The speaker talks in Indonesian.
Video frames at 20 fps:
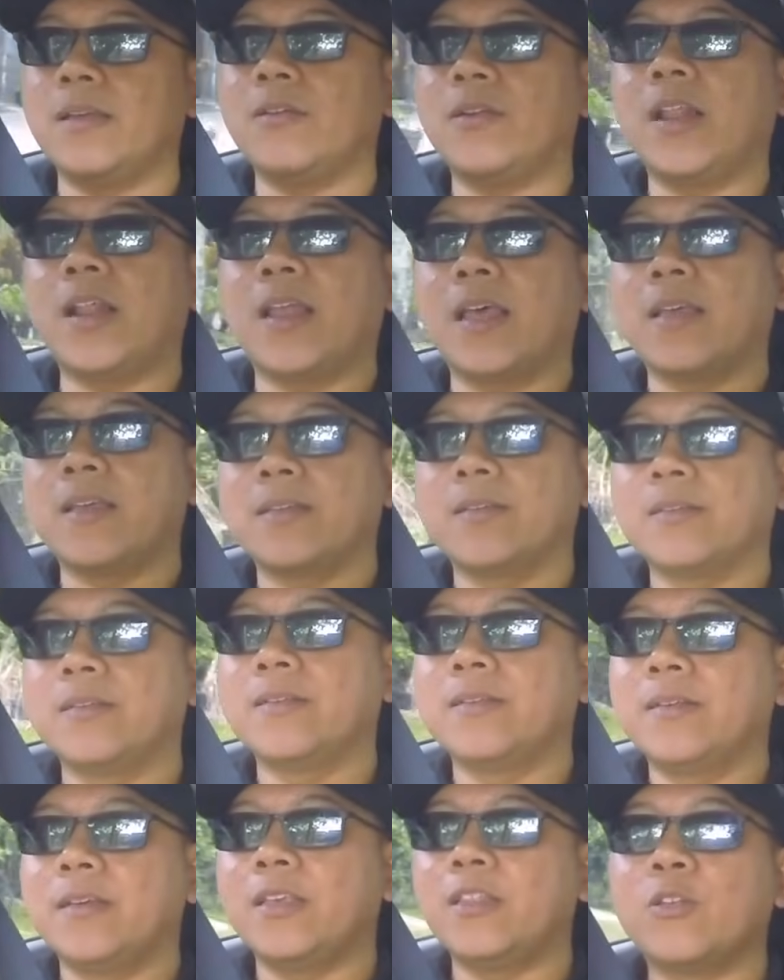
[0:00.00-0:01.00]
ya udahlah
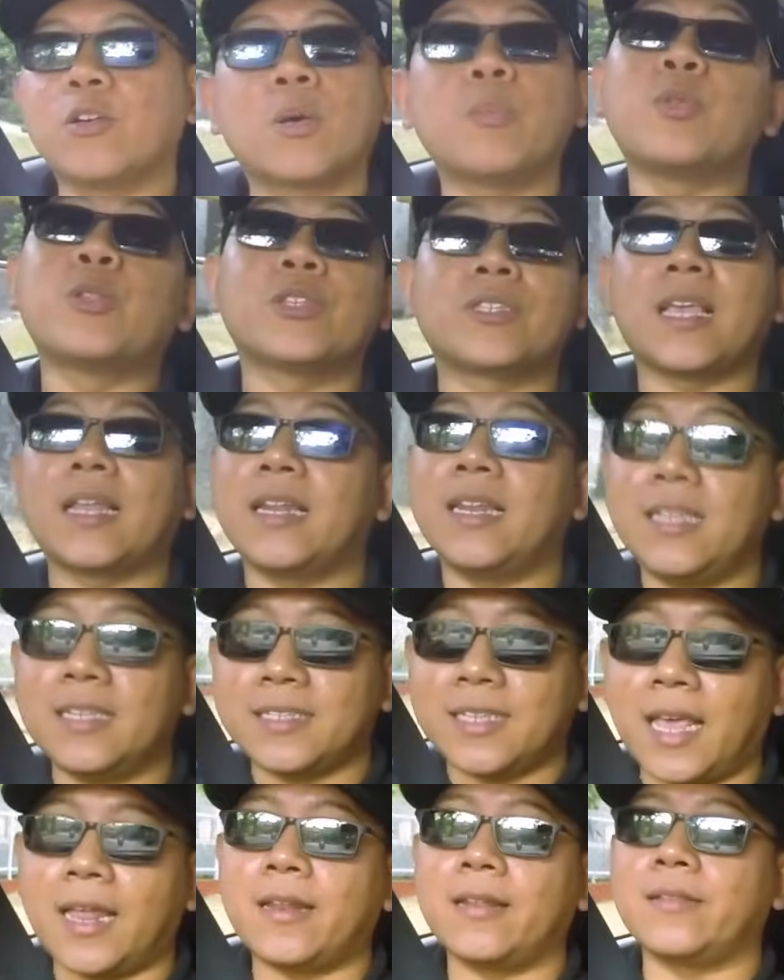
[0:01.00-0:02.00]
itu keputusan
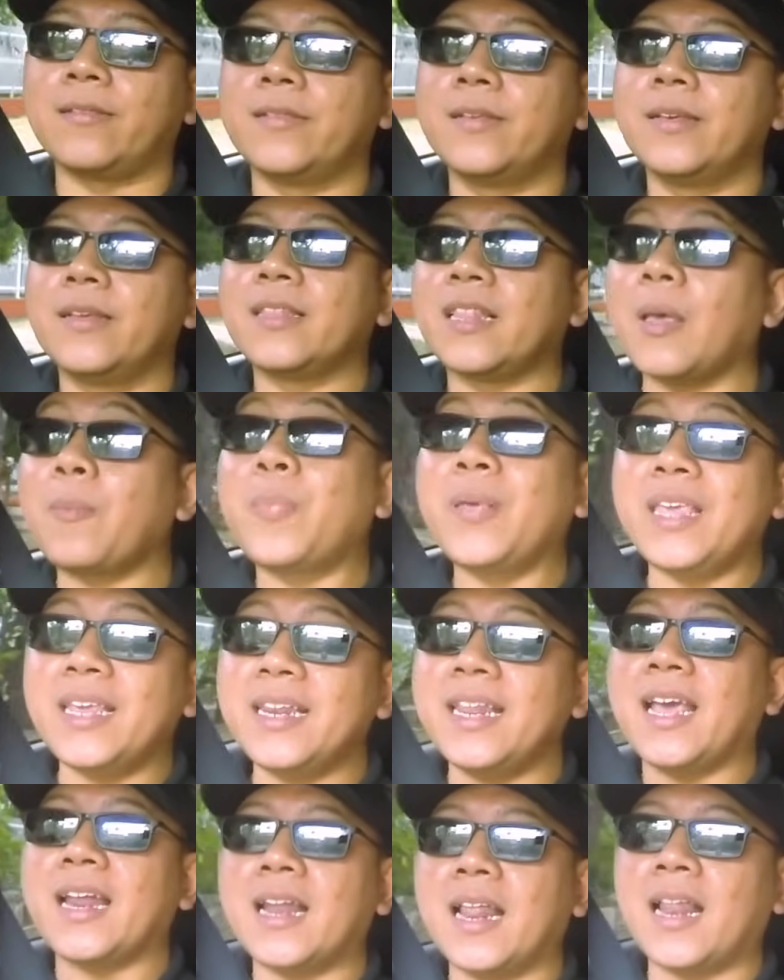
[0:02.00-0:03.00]
Nissan tapi
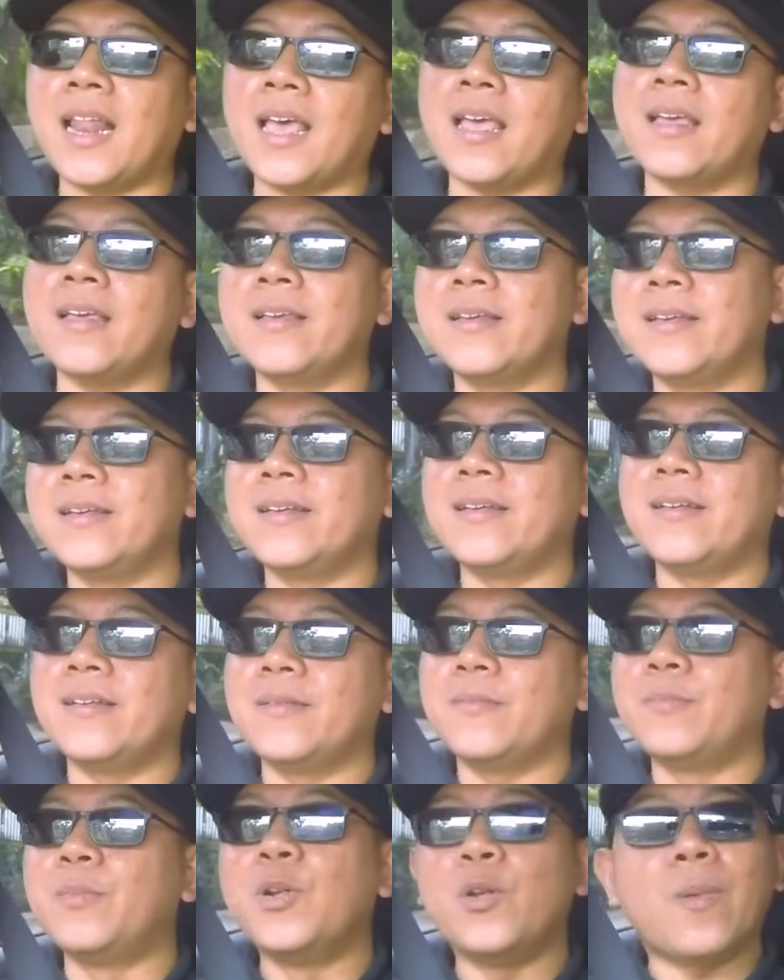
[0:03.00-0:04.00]
ini adalah
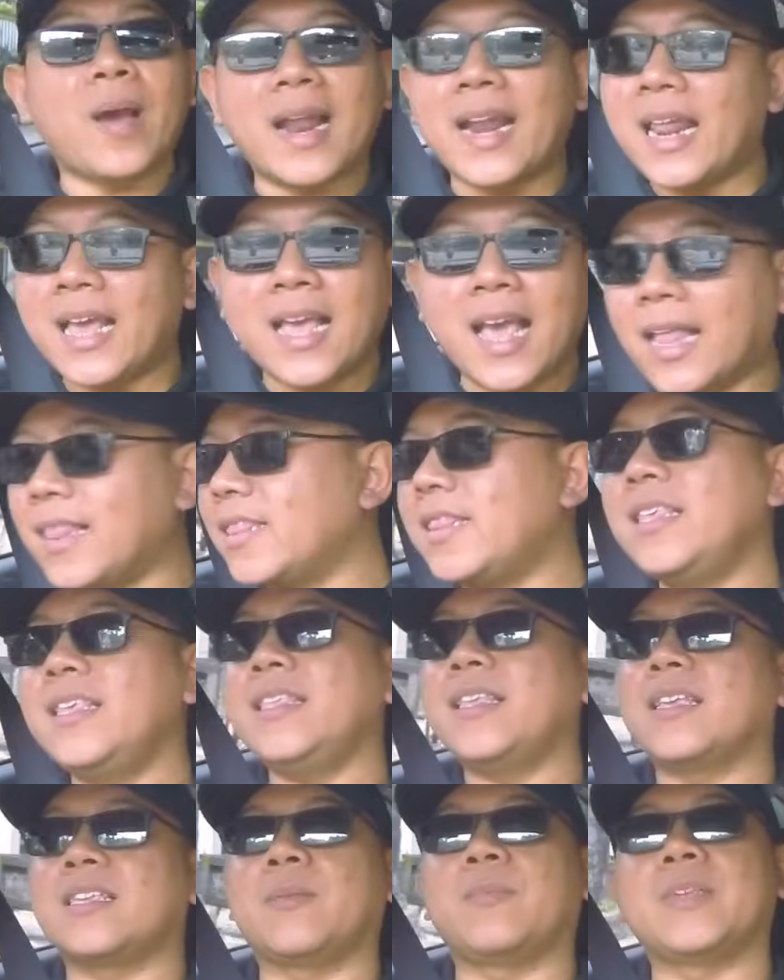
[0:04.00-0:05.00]
belum ada
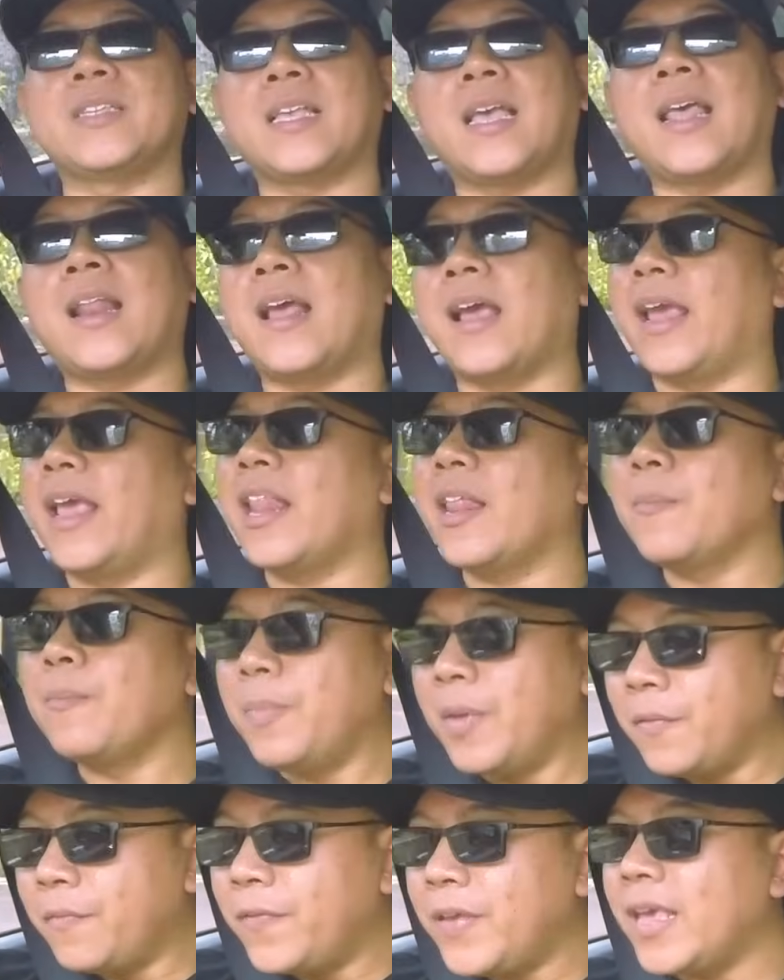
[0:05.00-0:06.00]
gantinya sampai sekarang
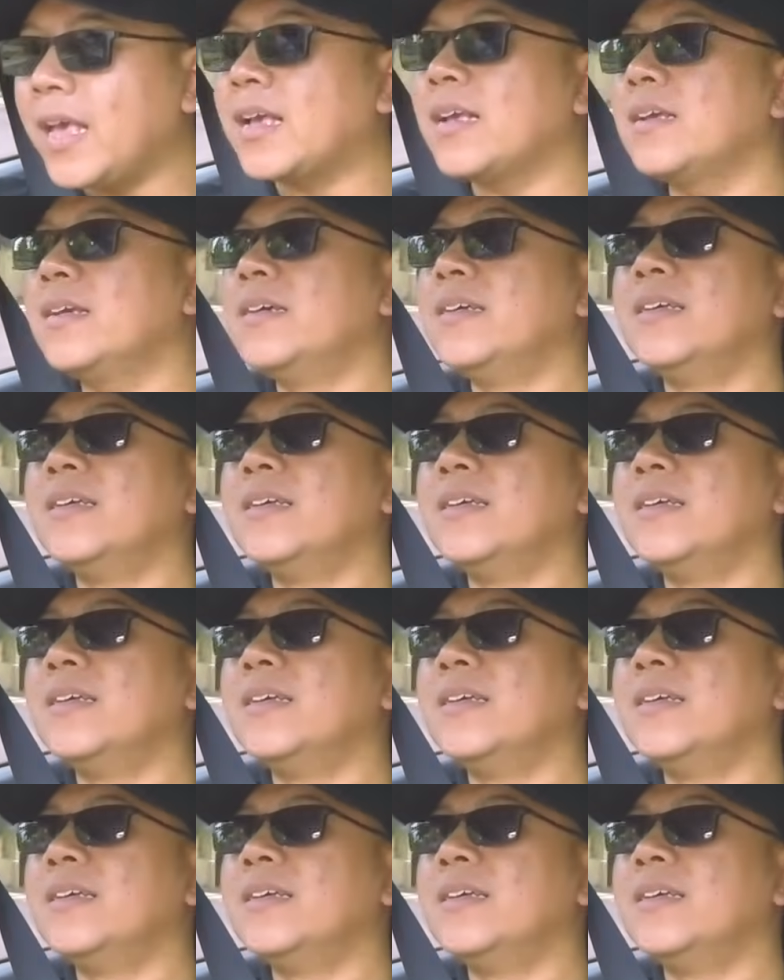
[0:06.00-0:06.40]
LMPV yang